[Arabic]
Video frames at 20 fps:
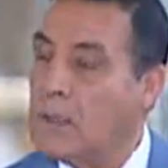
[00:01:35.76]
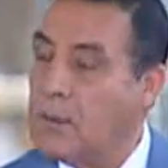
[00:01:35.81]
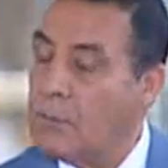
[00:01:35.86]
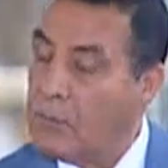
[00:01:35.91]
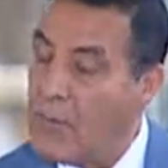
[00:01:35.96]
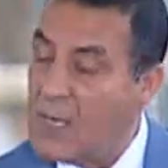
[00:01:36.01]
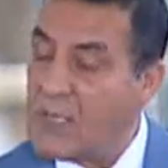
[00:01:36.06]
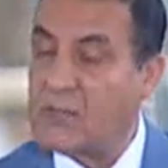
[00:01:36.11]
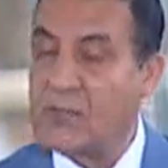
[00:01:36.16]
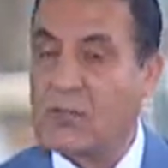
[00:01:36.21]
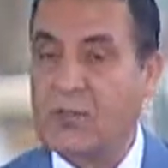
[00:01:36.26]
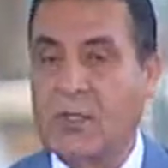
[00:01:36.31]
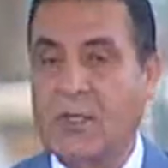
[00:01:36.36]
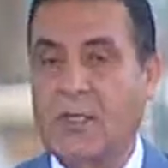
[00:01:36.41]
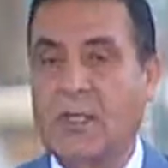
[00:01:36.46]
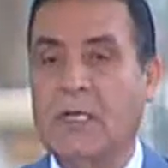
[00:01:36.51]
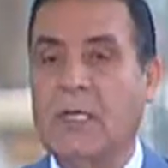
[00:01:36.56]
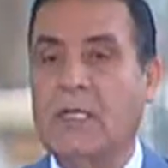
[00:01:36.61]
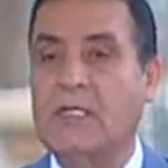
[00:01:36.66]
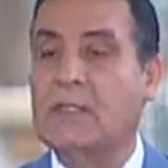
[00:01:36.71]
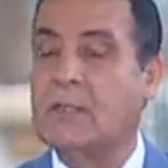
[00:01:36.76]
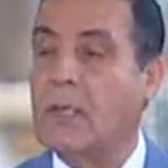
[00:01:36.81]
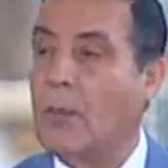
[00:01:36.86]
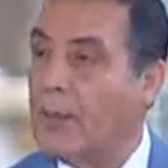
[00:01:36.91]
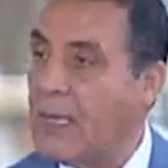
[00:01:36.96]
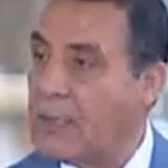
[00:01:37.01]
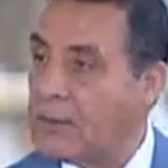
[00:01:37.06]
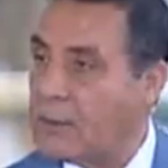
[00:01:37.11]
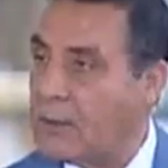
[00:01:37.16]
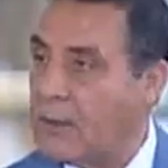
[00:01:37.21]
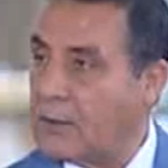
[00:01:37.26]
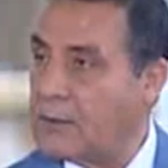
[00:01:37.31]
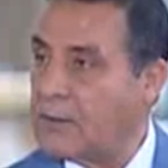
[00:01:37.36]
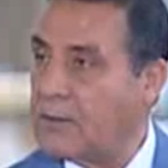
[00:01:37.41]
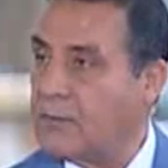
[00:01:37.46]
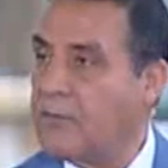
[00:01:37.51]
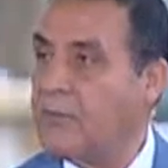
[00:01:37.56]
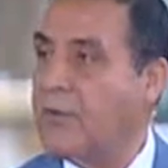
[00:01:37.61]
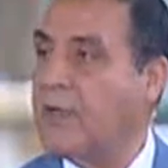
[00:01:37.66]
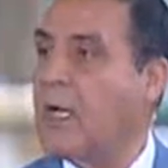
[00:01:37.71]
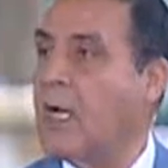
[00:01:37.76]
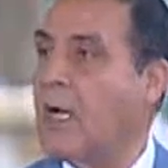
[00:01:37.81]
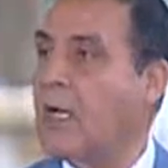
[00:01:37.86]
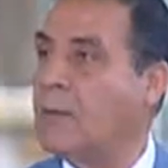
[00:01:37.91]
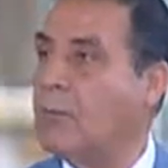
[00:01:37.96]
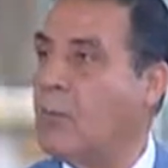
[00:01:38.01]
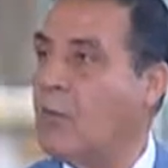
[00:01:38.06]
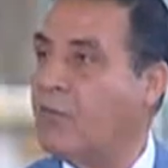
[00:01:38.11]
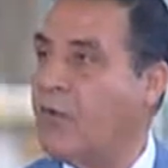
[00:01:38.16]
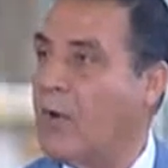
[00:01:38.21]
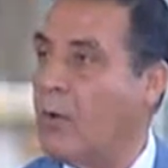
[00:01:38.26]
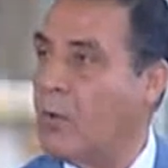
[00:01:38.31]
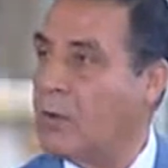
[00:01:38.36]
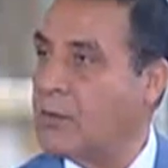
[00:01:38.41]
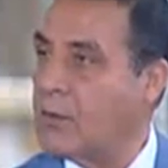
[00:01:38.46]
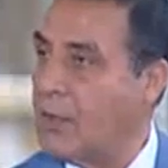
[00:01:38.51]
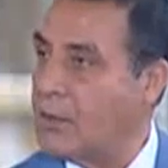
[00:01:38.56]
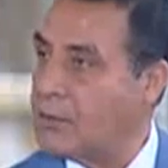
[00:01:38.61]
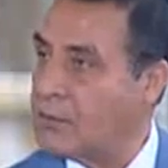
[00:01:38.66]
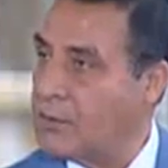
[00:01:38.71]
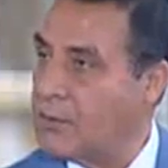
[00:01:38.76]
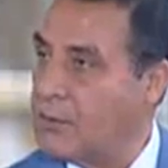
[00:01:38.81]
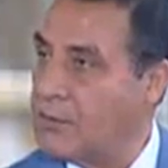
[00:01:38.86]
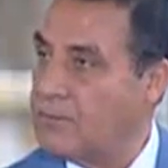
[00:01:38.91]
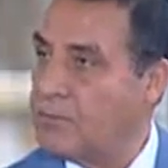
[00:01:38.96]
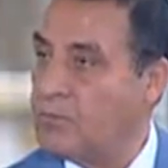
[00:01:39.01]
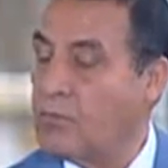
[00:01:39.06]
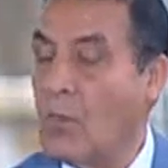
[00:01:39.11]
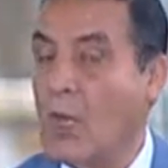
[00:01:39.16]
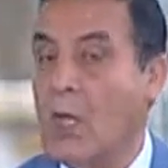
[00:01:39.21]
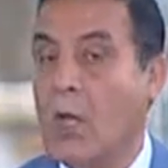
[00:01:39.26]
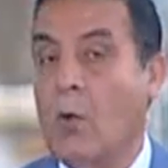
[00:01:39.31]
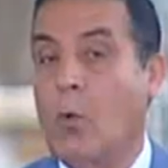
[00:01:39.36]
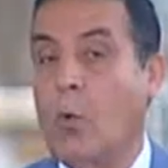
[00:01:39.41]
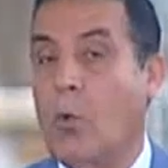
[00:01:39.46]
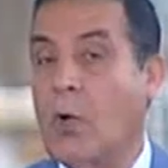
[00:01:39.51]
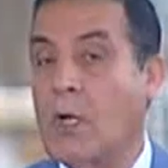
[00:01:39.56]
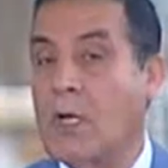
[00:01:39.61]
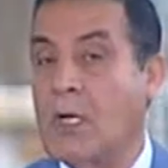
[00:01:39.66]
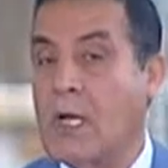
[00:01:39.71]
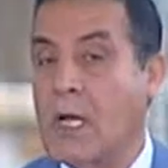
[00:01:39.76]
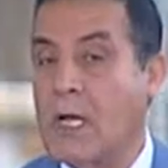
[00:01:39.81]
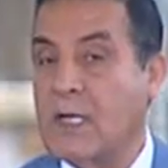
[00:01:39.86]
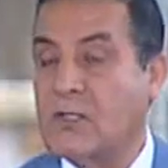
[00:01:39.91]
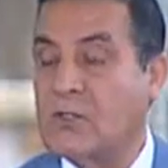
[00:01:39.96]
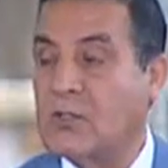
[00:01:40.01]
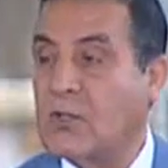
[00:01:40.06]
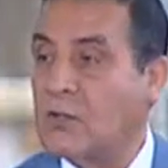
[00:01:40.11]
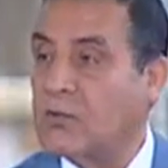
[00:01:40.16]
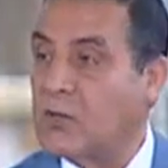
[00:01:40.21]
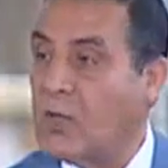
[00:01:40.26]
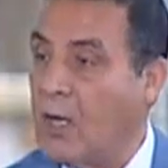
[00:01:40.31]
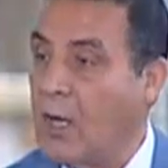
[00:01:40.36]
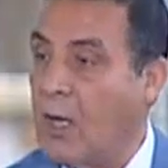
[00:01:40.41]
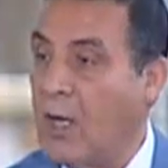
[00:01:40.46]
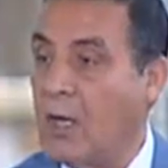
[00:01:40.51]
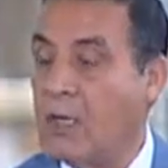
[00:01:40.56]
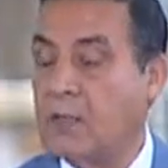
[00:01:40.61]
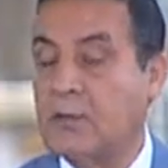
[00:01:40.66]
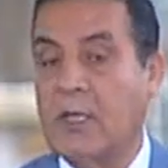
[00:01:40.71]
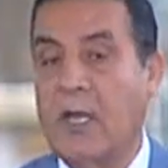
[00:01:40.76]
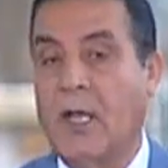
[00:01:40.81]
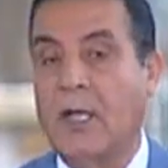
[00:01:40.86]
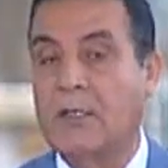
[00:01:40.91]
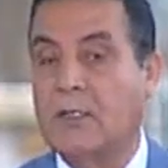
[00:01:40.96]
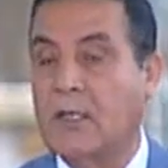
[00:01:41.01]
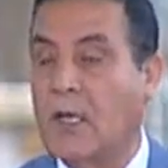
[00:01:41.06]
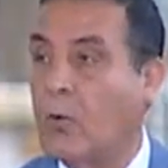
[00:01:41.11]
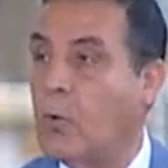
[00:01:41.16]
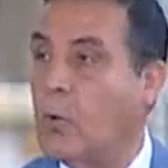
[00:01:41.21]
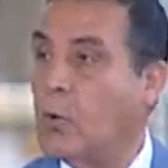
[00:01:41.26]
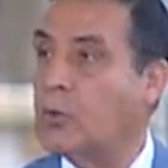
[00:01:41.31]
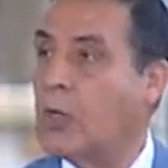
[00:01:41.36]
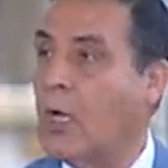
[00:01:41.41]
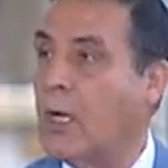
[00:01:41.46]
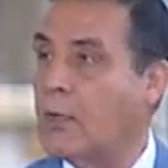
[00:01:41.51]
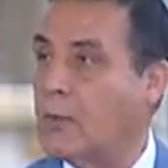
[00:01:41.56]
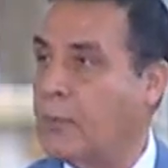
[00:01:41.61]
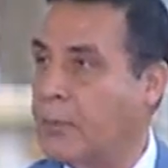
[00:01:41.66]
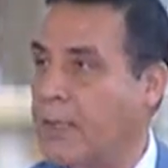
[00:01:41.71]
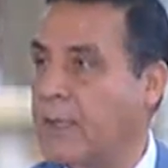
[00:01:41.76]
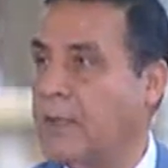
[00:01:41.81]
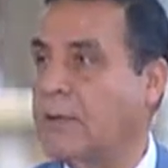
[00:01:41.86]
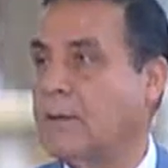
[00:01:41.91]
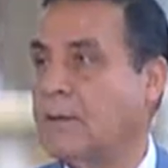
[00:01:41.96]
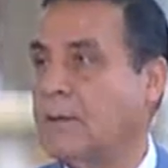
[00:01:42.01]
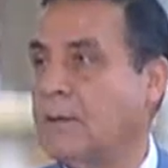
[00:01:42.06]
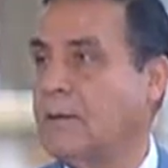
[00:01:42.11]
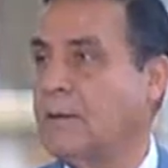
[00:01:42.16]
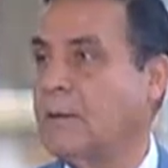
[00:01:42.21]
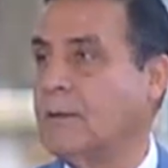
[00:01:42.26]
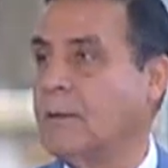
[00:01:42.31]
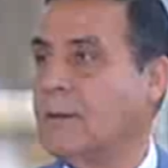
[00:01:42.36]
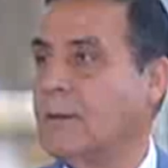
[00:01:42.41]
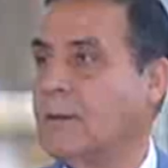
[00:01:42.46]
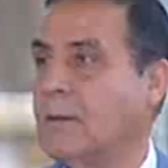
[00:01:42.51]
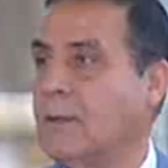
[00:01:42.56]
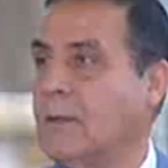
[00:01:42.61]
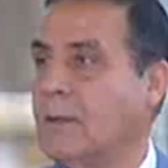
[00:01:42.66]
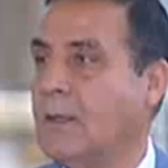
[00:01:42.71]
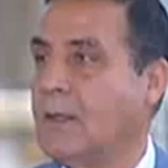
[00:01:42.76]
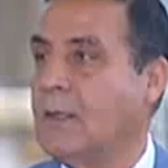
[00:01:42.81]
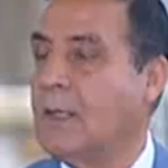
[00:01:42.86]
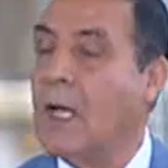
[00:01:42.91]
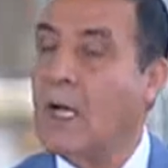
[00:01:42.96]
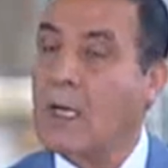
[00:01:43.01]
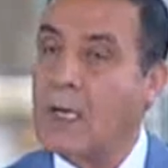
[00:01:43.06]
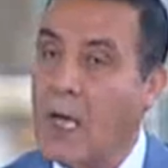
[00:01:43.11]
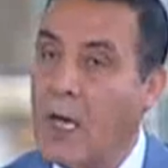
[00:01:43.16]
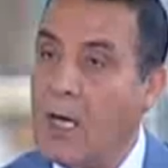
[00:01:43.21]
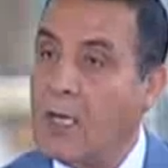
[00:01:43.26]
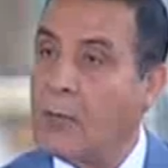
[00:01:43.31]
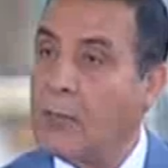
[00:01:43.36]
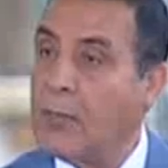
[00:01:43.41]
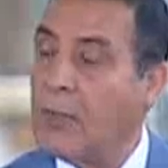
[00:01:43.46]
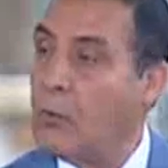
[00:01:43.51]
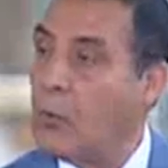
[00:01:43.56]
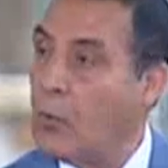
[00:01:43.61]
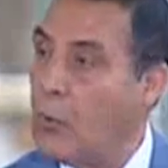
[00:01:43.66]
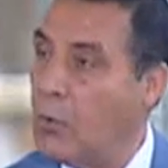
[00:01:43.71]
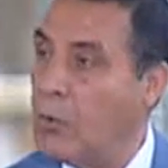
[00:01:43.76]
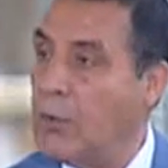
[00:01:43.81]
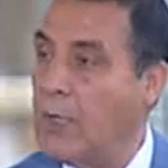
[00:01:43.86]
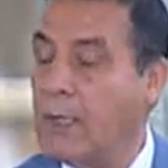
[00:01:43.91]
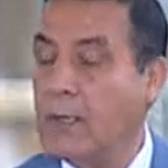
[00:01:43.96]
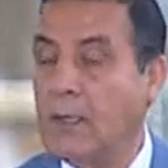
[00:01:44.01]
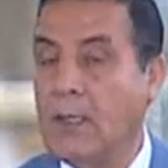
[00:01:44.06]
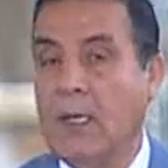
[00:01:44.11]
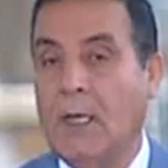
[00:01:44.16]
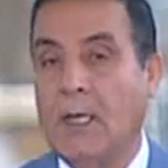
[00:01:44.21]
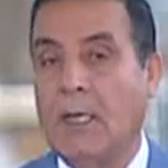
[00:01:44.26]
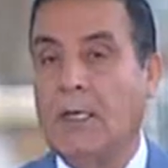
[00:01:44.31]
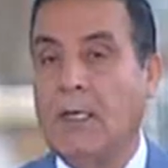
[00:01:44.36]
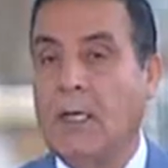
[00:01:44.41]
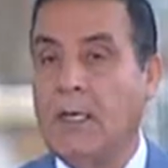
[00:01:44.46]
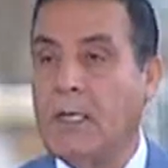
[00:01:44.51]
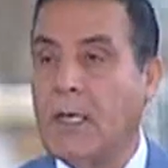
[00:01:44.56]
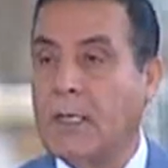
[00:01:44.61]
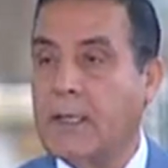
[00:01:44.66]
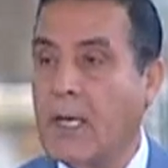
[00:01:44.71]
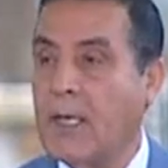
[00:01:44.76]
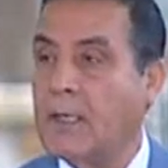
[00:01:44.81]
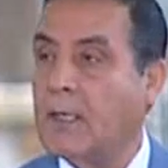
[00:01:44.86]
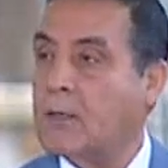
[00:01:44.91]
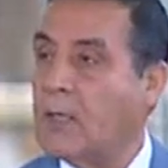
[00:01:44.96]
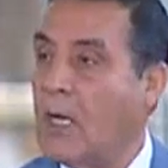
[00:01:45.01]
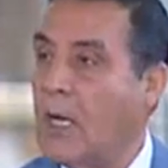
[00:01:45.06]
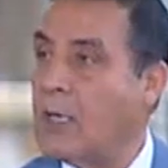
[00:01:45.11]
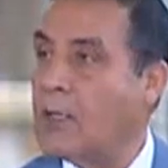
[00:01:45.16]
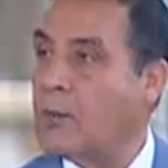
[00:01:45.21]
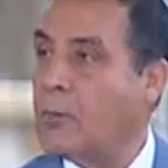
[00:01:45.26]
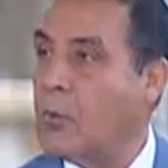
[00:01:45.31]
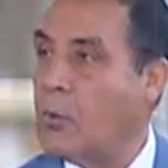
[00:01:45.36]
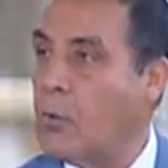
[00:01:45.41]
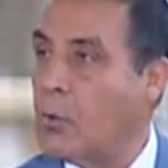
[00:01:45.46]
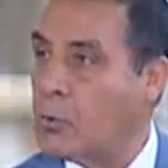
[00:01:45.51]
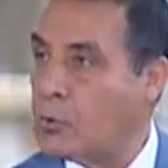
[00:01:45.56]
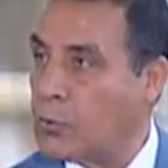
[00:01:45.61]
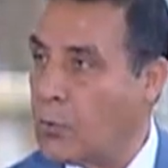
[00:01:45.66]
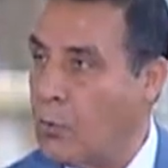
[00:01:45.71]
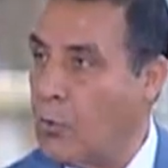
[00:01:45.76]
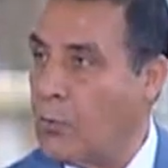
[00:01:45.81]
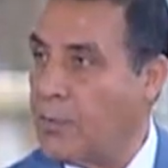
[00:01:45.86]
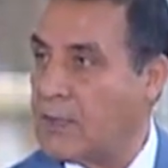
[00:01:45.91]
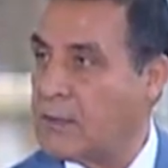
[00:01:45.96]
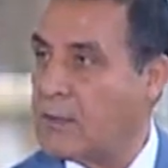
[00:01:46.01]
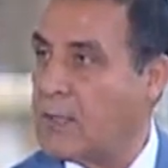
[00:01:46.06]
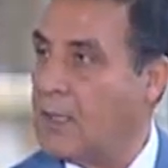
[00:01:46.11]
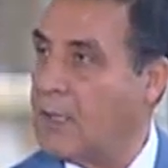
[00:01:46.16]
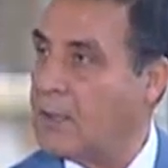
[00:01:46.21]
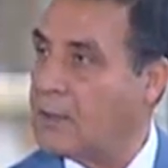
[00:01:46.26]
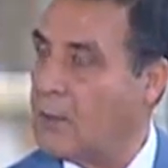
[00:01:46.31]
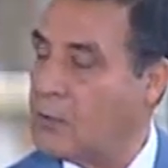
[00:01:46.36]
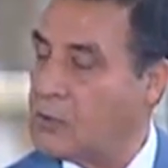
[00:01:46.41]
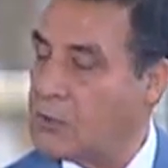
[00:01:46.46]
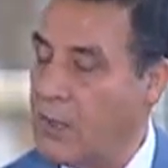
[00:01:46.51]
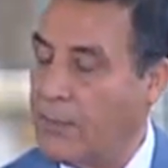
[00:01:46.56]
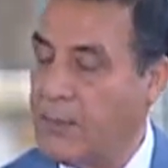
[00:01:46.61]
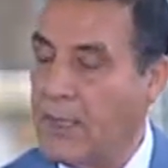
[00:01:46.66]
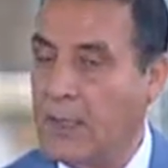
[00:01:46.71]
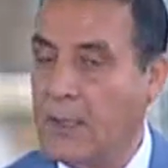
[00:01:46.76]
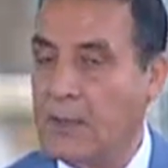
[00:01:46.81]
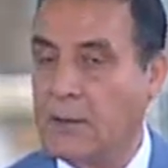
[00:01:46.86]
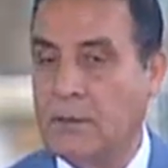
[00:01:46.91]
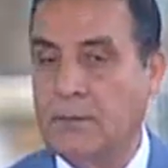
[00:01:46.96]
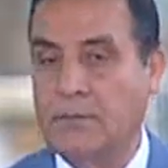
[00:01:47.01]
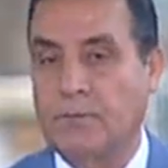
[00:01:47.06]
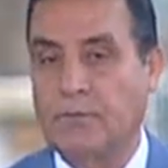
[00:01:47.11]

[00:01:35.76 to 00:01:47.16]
مصر استمرت في المفاوضات واستطاعت أن تخوض حربين الحرب الأولى اللي هي كانت حرب أكتوبر 73